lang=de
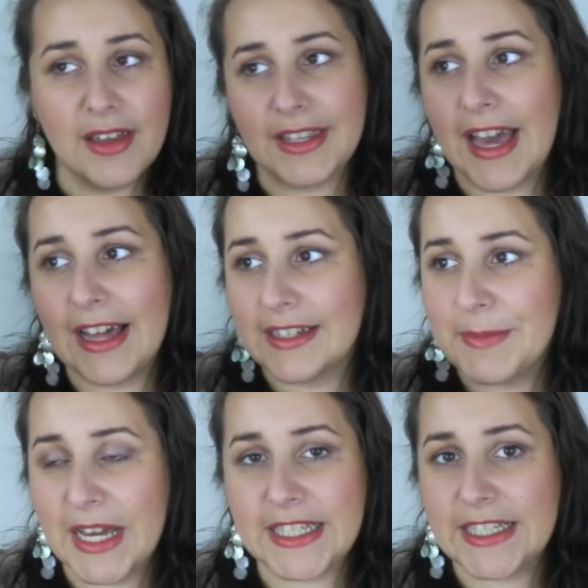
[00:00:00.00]
ja, da
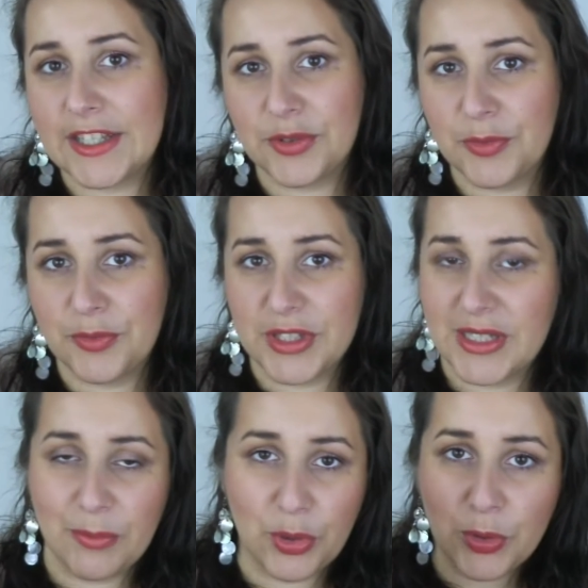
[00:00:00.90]
mache ich ja so ein
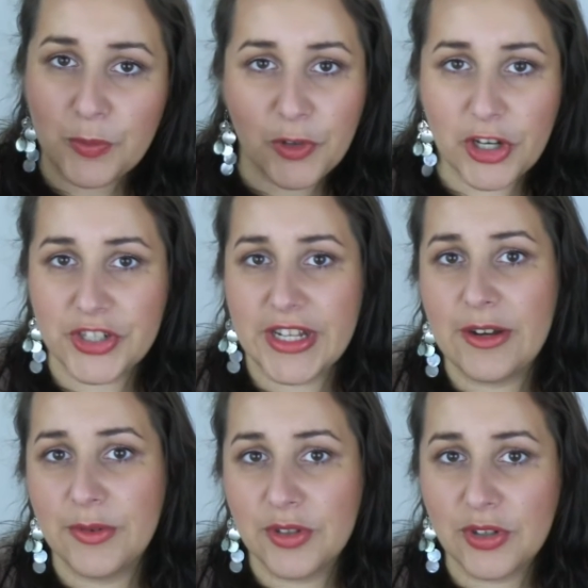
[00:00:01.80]
bisschen
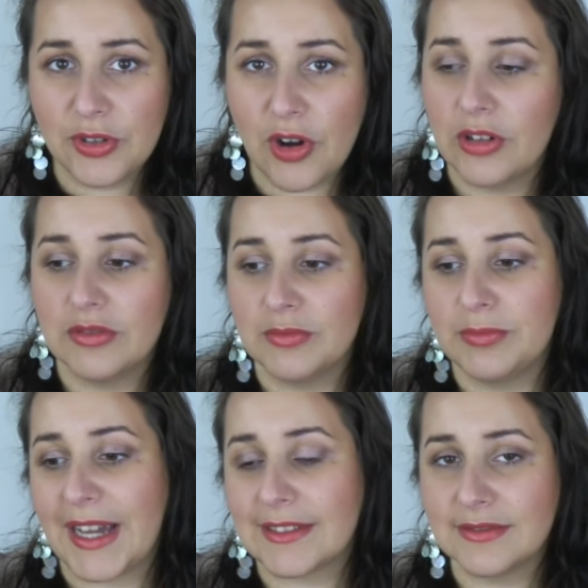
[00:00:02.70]
Produktvorstellung, Kochen,
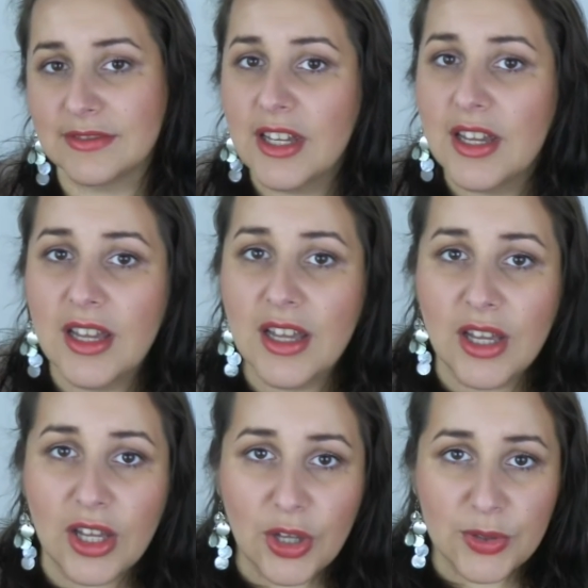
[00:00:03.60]
Backen,
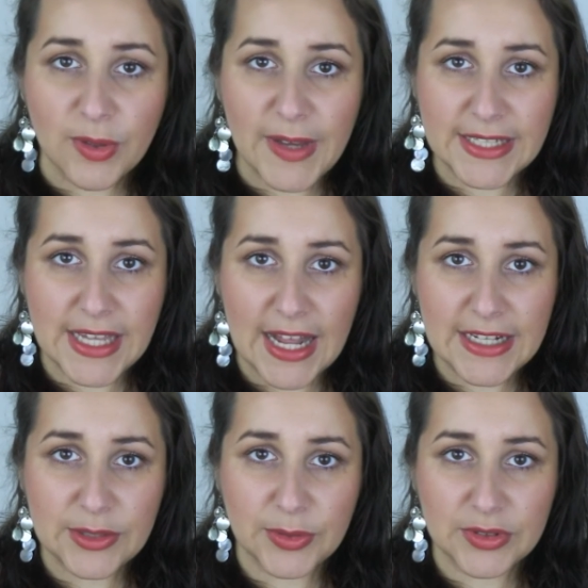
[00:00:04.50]
sowas
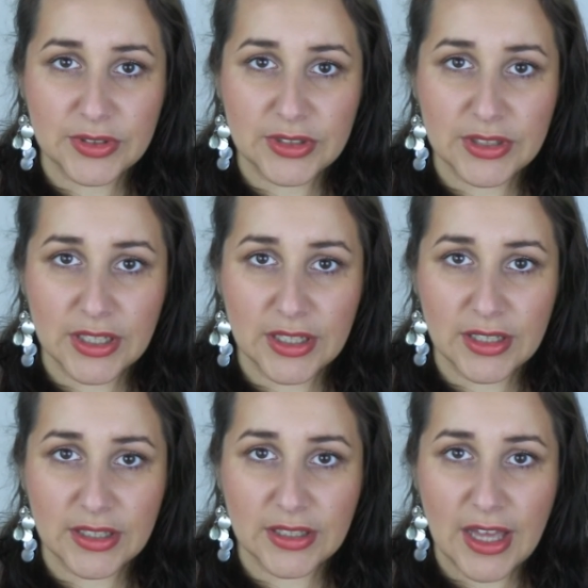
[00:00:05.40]
halt und
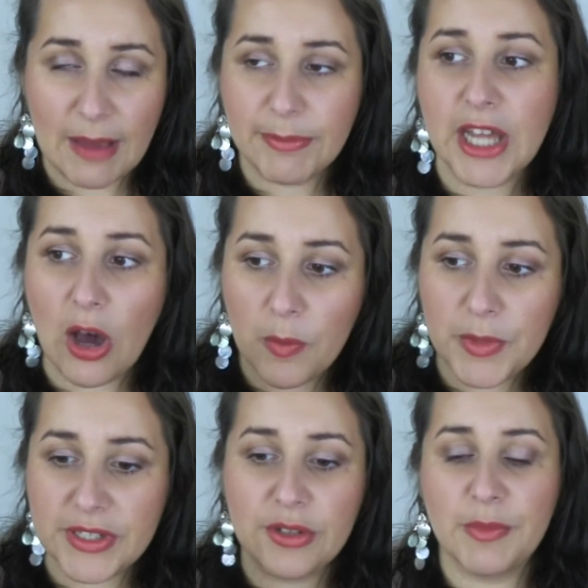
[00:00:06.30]
äh, habe da auch ein
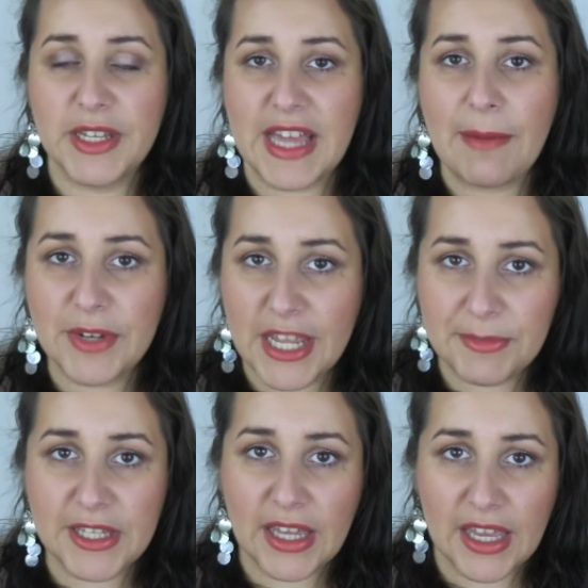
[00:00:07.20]
bisschen übers
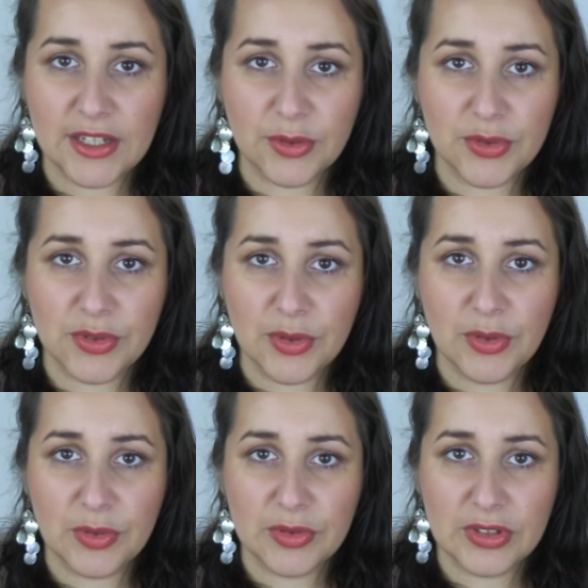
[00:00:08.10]
Abnehmen geredet und so
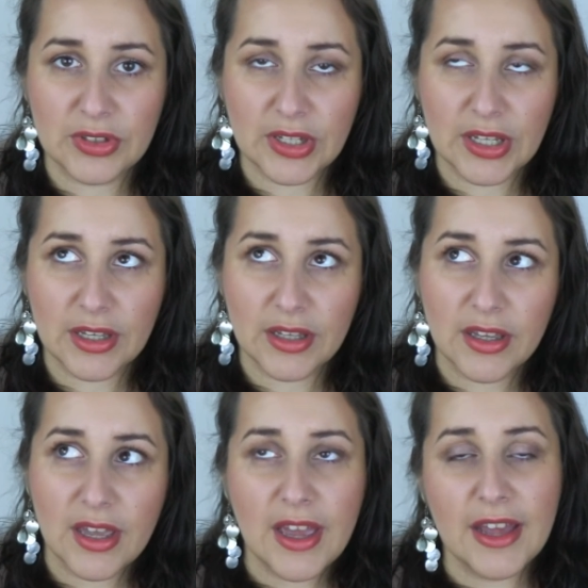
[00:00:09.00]
und äh,
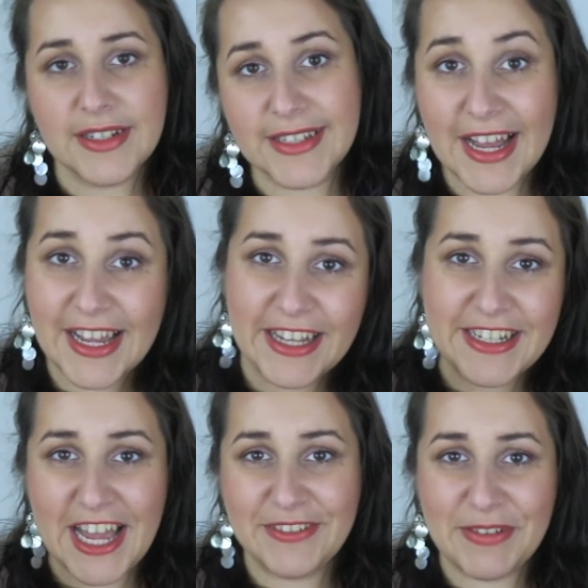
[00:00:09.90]
dieser
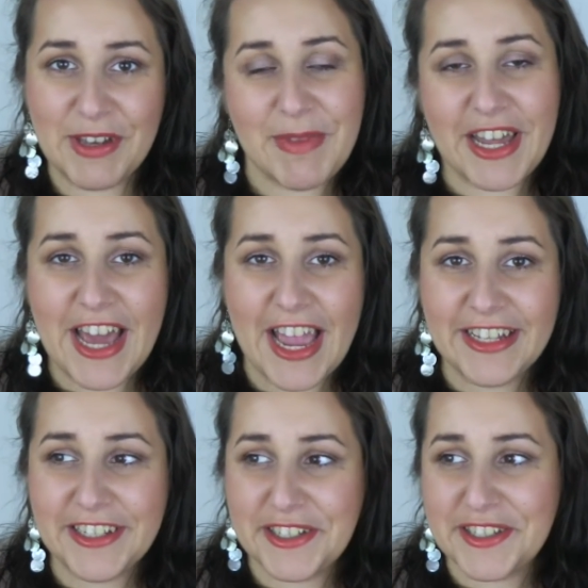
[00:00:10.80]
Kanal war mir mein
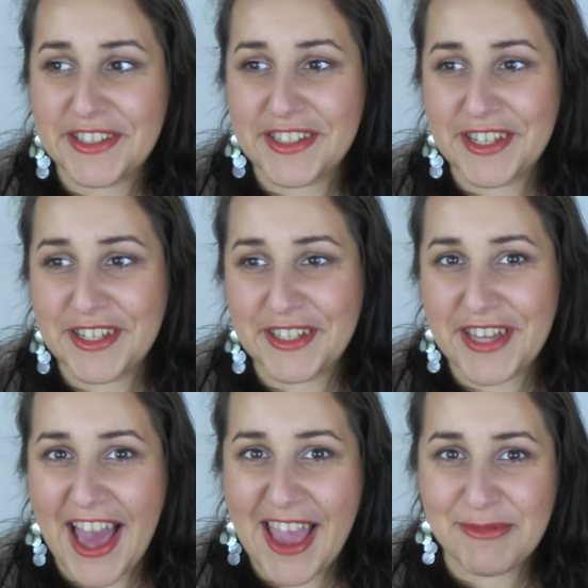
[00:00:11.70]
heiliges äh,
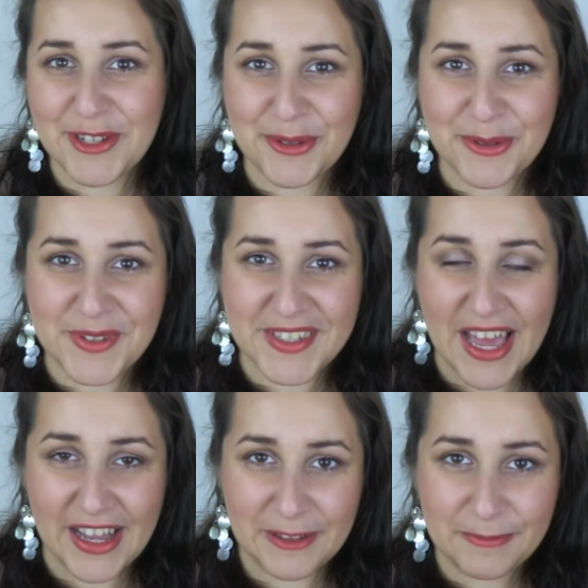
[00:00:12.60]
Geheimnis
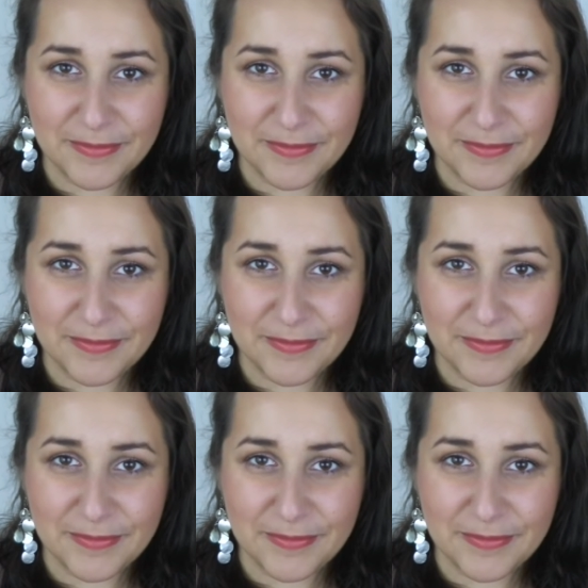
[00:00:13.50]
sozusagen.